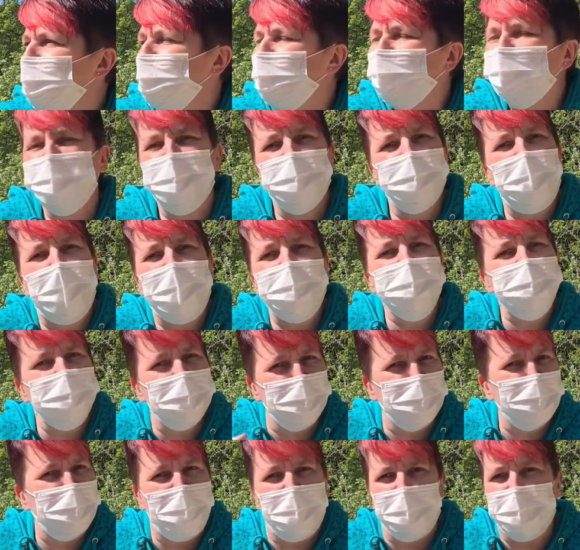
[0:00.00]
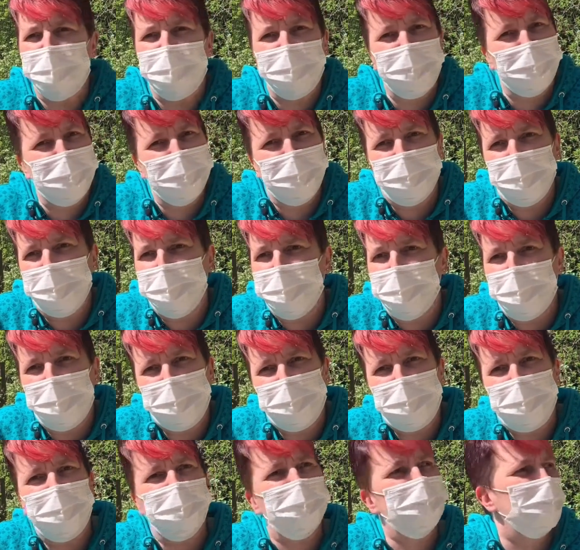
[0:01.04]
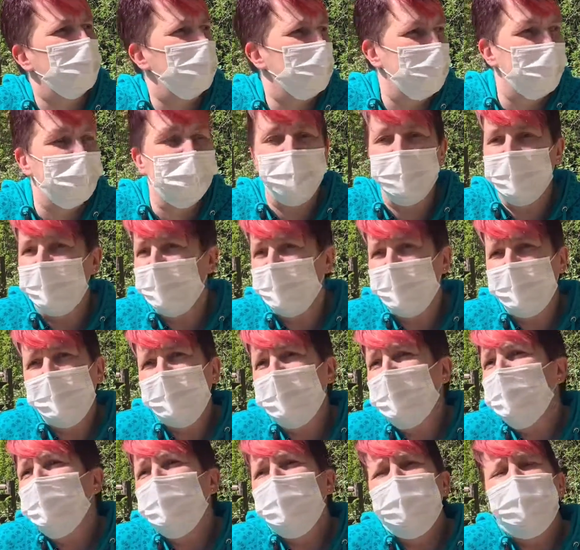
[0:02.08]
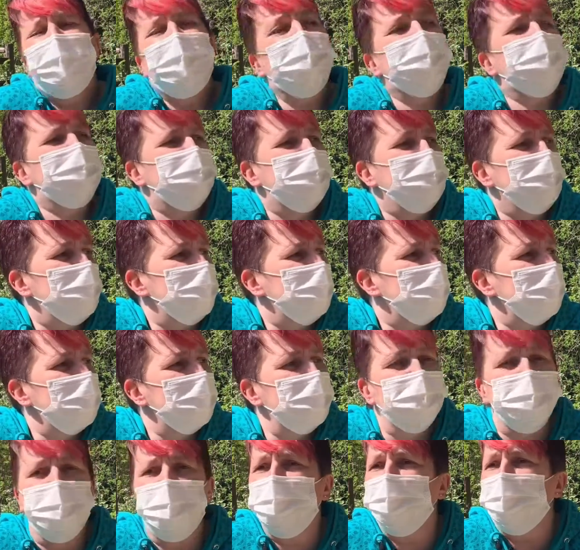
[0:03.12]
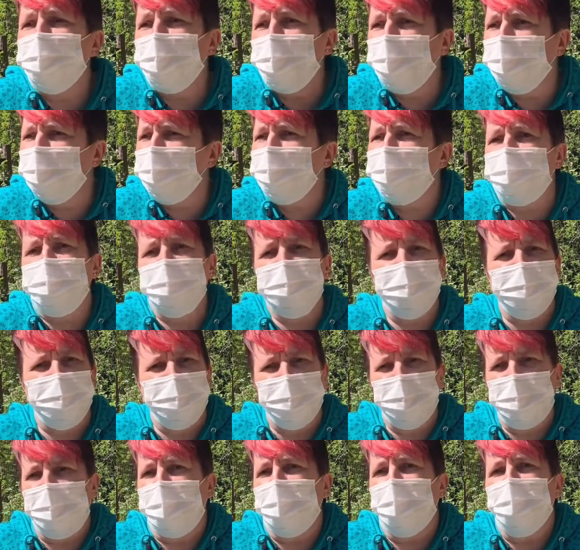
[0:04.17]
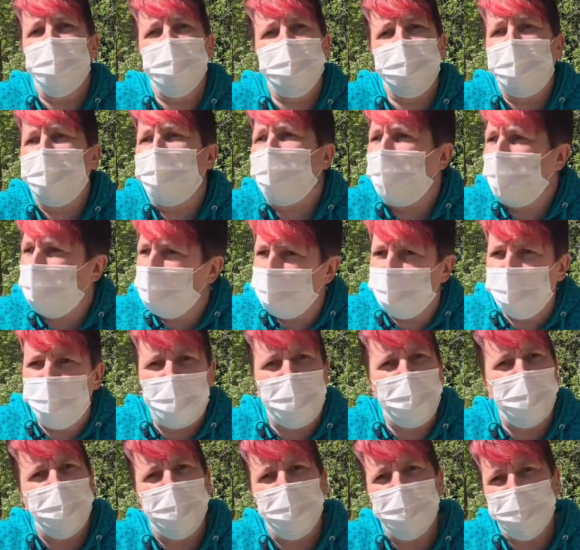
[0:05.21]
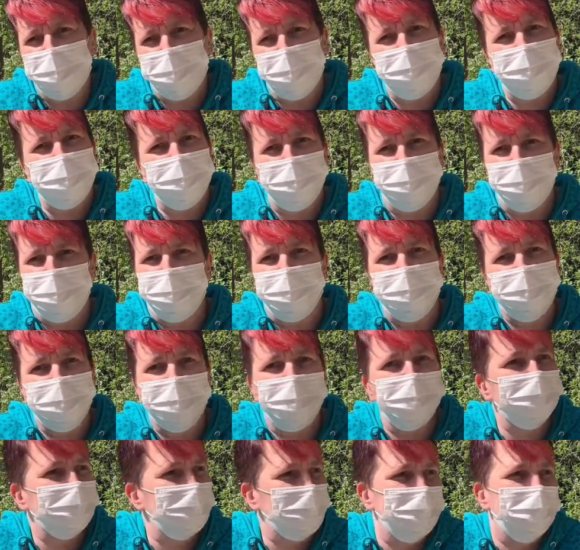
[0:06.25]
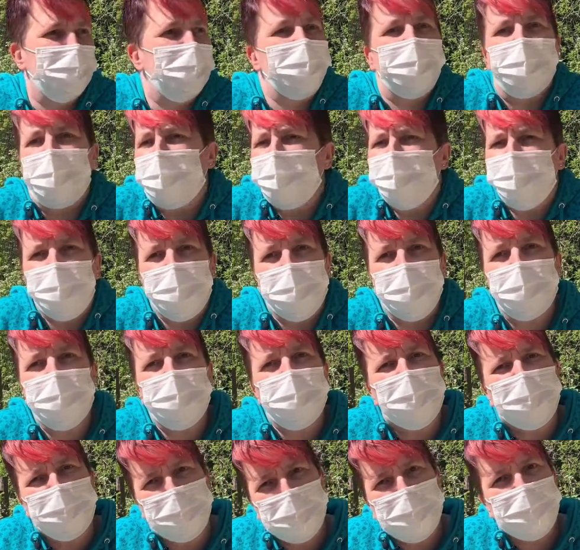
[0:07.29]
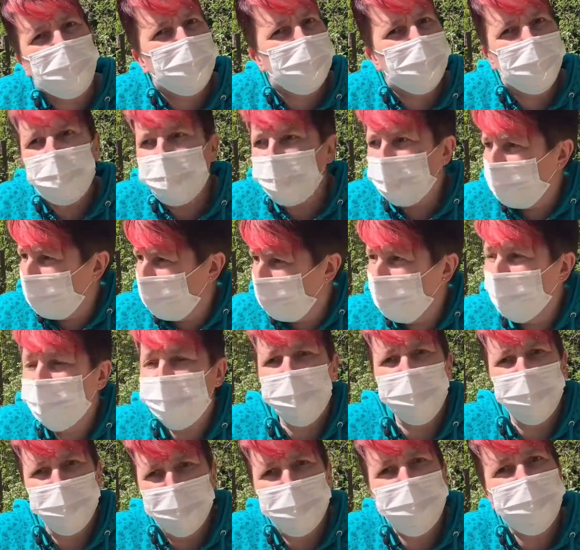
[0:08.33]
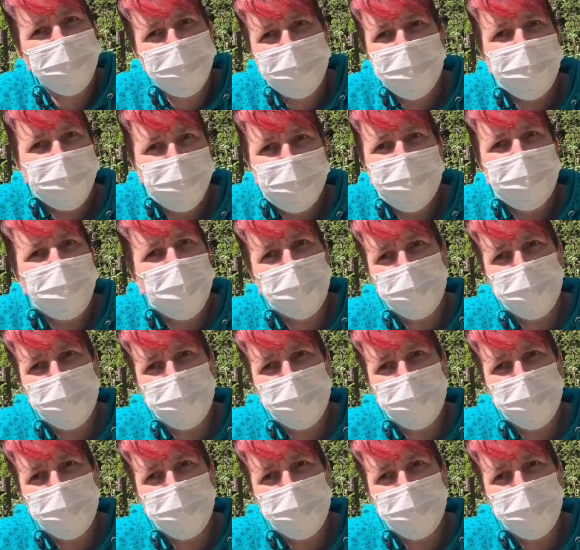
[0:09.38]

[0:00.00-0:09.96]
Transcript: eine Gemeinsamkeit, äh, ob das nun, weiß ich nicht, die Büros sind oder auch der Gartenbau. Und ähm, man kennt sich, man sieht sich, man